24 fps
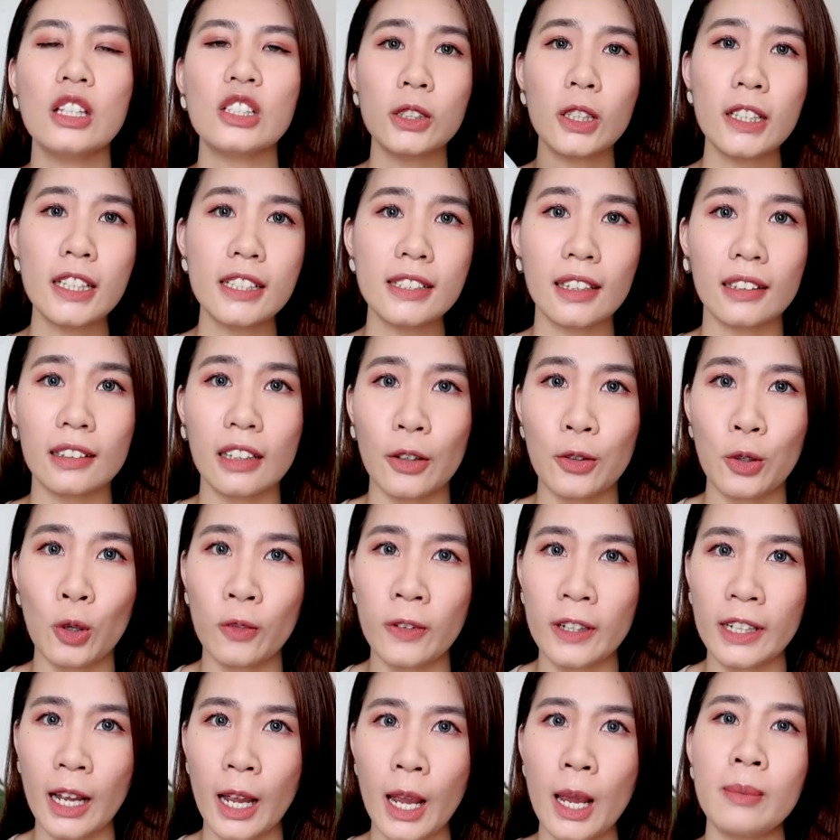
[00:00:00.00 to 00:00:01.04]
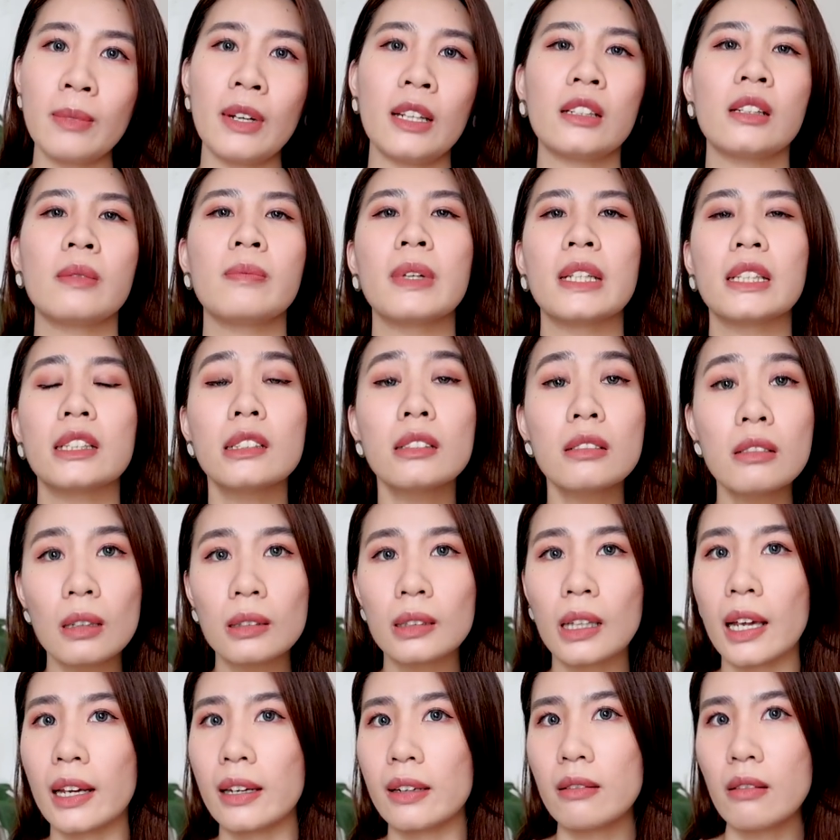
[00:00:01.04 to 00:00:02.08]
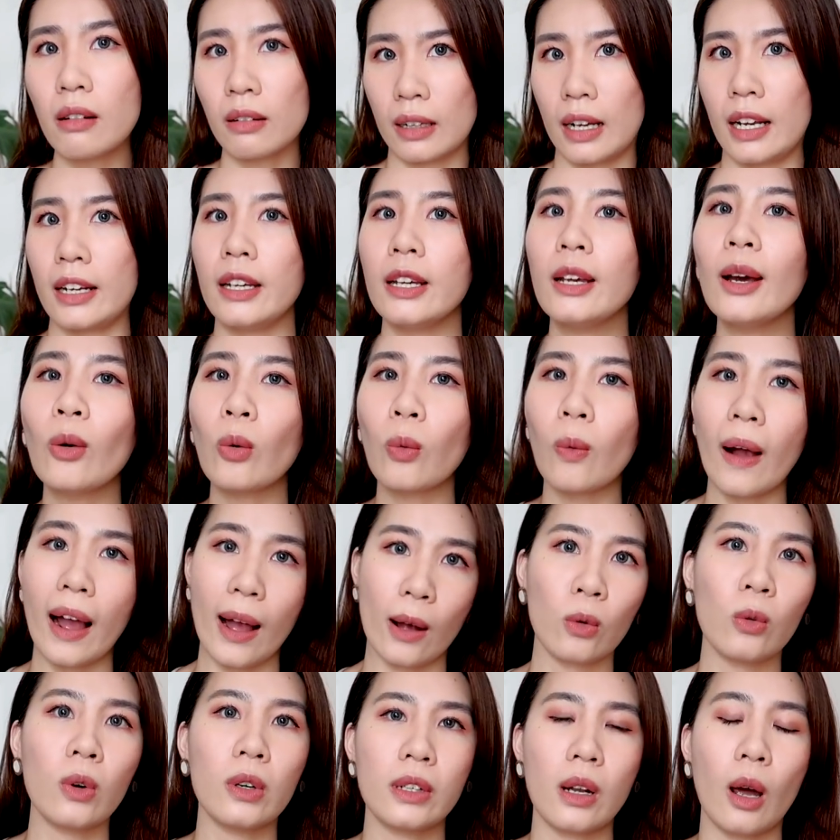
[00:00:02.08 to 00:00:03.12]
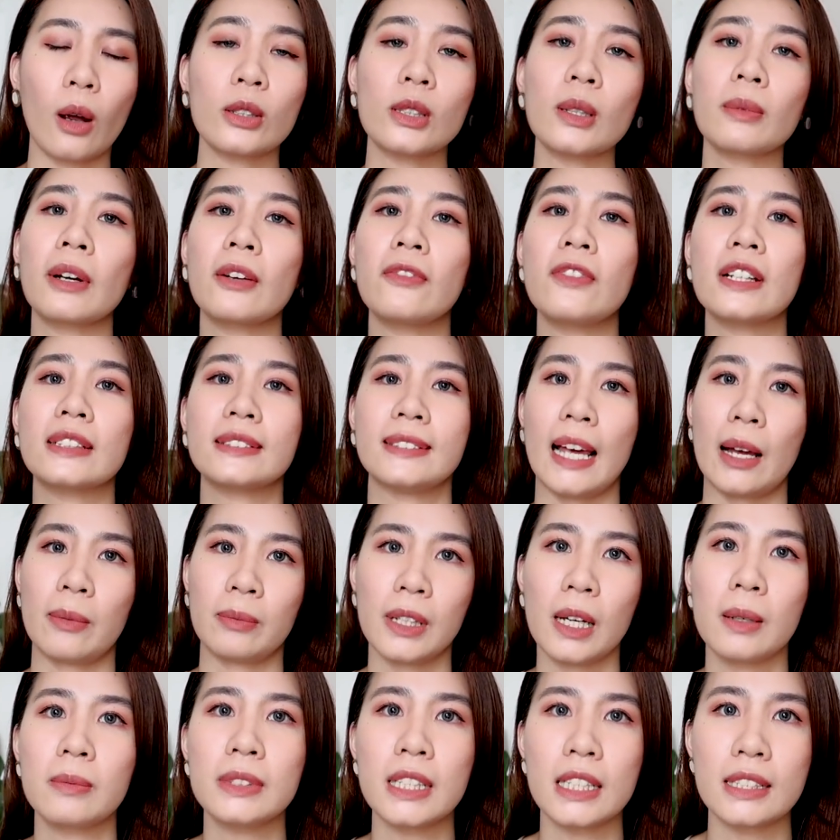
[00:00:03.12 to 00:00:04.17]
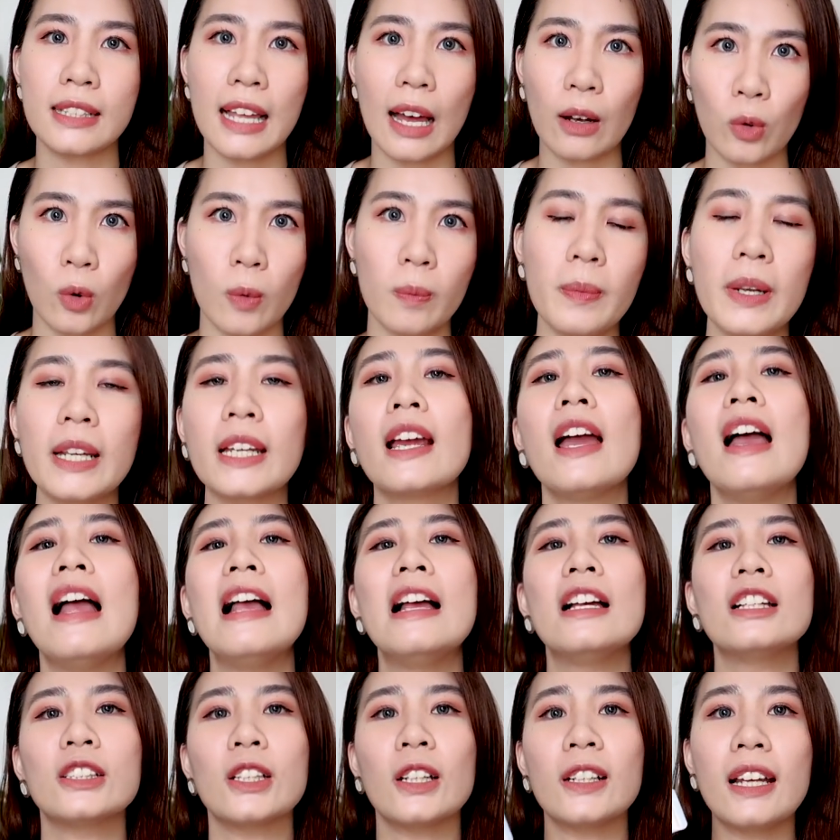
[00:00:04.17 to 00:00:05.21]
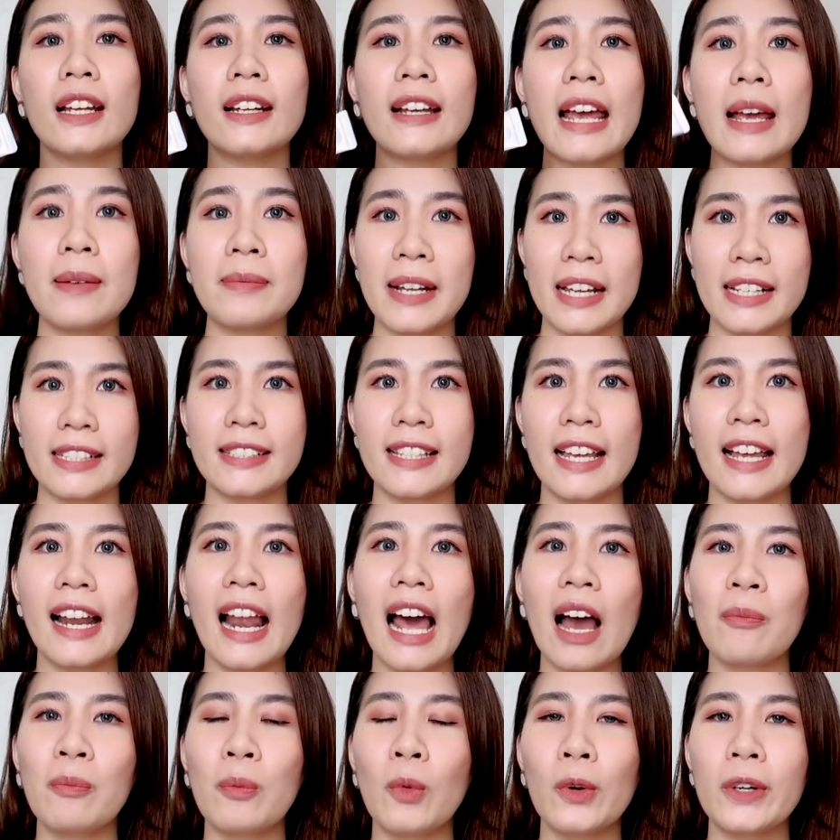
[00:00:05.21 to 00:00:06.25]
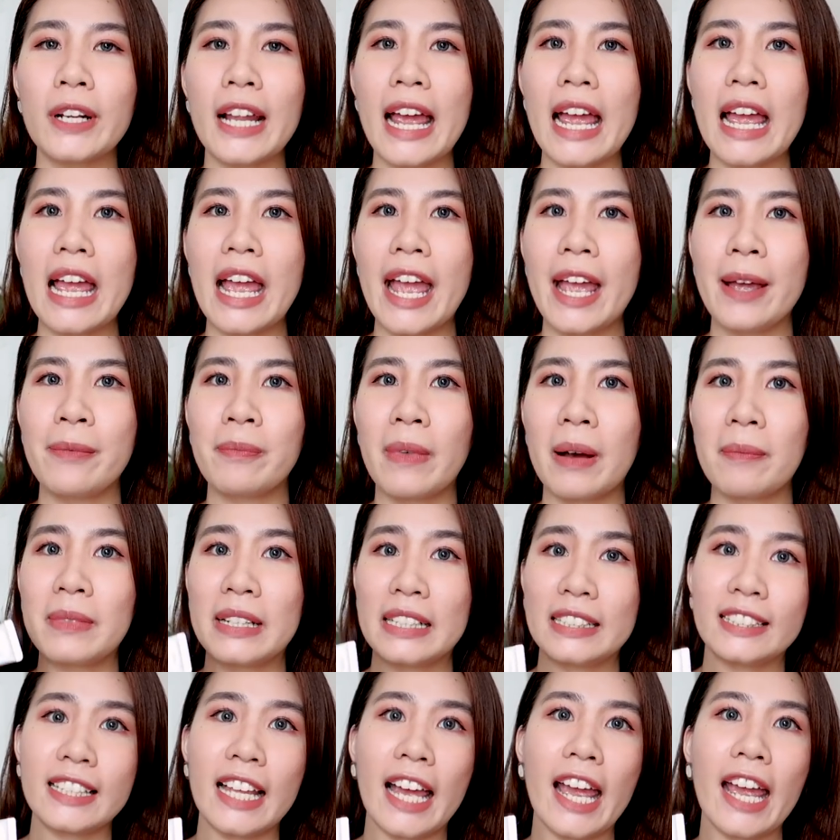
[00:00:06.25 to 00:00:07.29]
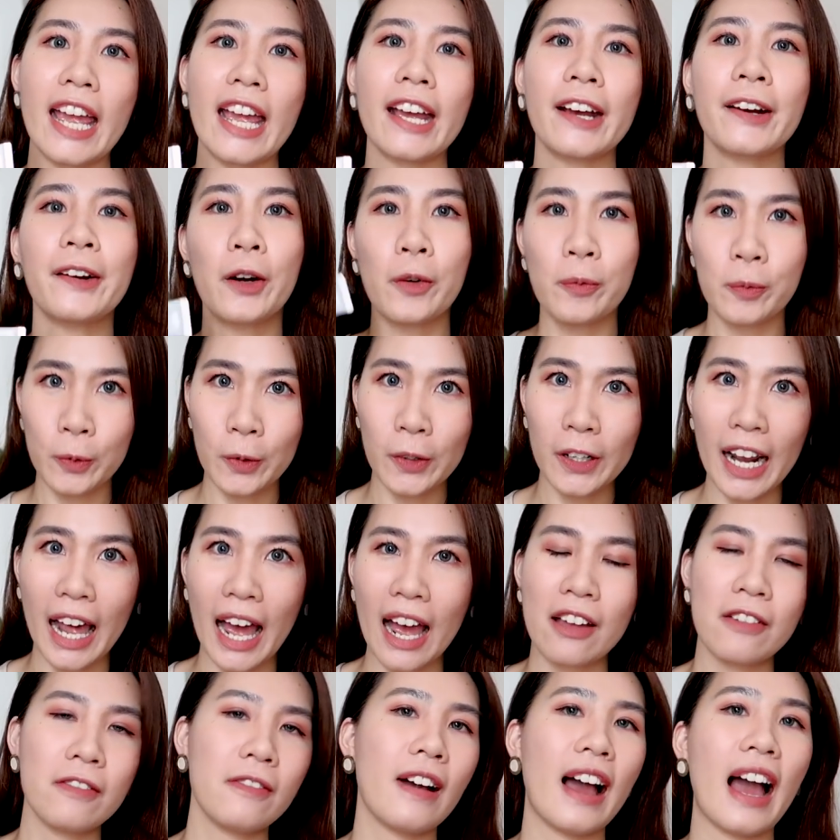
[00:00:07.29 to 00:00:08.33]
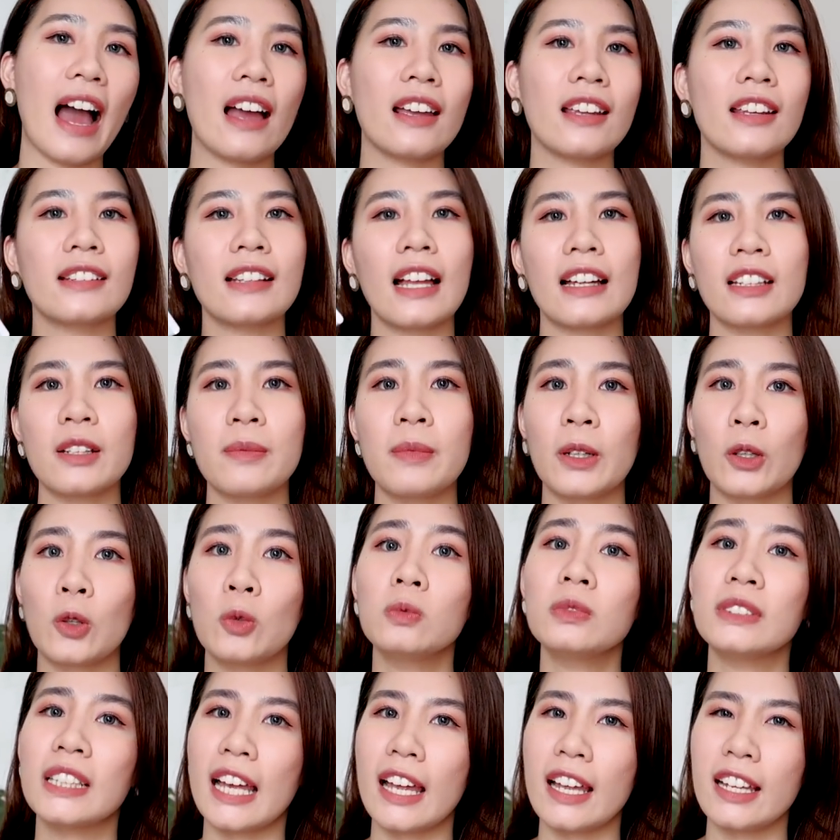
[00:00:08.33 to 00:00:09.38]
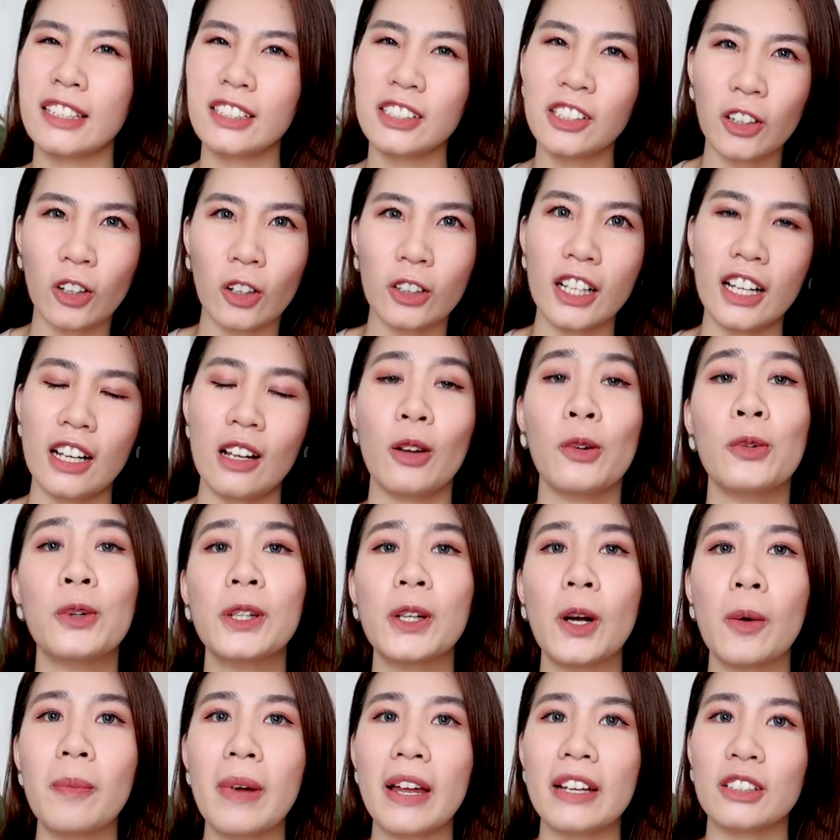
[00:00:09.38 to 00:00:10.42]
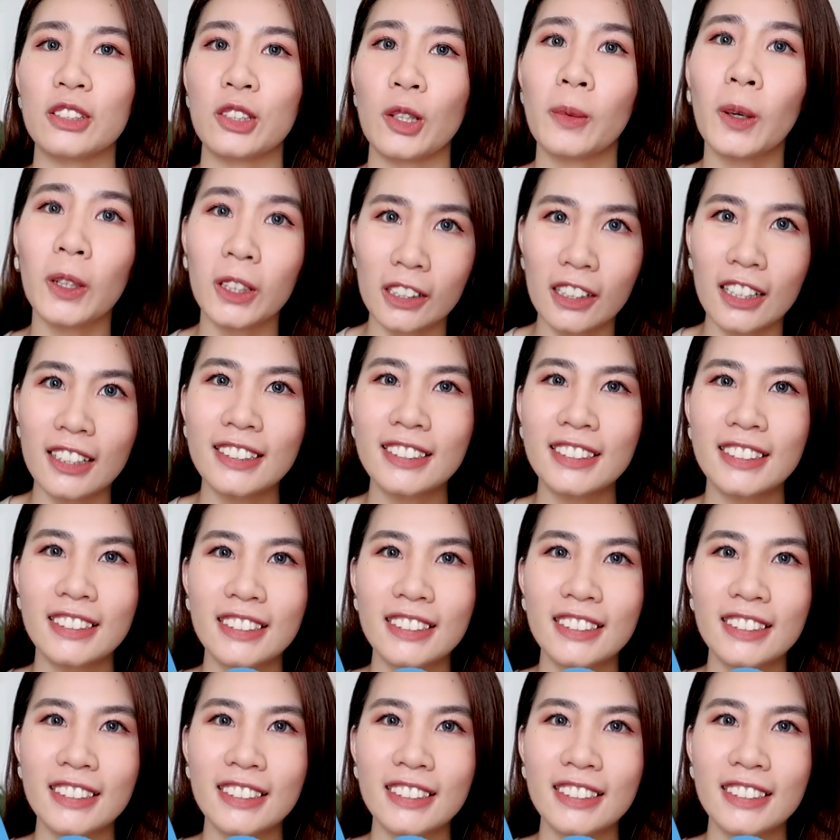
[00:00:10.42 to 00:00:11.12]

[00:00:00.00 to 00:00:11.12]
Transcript: Cho nên rằng là đối với cả em này thì mình chưa thấy được cái hiệu quả của nó trong cái việc giảm thâm trên da của mình. Cho nên em này sẽ là một em mà mình sẽ không mua lại và hiện tại thì mình cũng sẽ chưa có thể là recommend được cho mọi người.